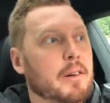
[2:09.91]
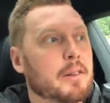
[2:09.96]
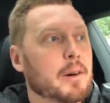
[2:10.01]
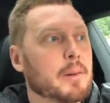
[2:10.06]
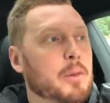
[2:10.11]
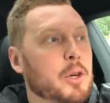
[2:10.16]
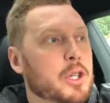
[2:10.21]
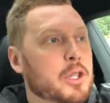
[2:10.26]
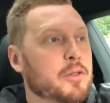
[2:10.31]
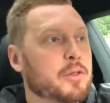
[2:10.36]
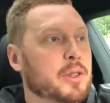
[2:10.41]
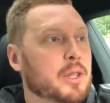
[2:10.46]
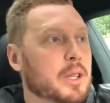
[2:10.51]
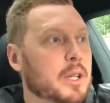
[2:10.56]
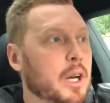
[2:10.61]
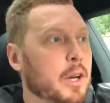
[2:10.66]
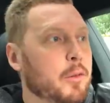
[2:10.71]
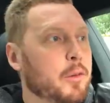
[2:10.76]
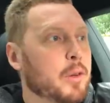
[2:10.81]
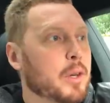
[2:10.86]
Вы можете
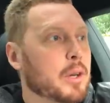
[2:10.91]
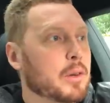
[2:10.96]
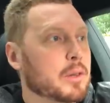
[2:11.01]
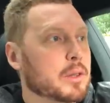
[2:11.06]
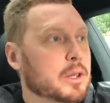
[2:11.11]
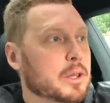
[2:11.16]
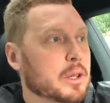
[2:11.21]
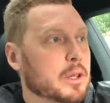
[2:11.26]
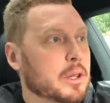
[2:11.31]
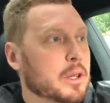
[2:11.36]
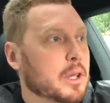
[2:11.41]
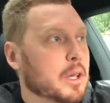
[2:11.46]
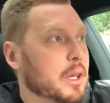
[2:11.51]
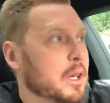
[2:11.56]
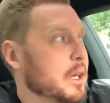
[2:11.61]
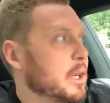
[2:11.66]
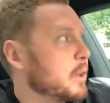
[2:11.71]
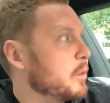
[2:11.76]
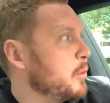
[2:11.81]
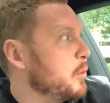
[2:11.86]
фотографироваться
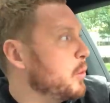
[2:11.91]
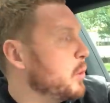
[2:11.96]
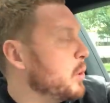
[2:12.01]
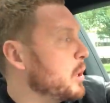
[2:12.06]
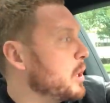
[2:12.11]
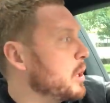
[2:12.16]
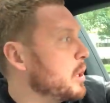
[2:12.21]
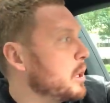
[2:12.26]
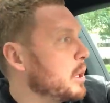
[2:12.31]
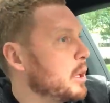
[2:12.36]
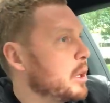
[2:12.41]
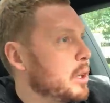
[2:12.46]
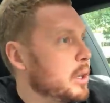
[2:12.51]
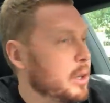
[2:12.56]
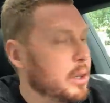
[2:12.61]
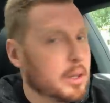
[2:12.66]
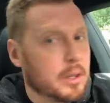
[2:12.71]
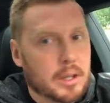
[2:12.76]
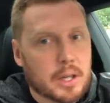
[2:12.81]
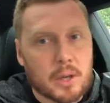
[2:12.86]
на фоне
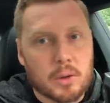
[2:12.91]
э,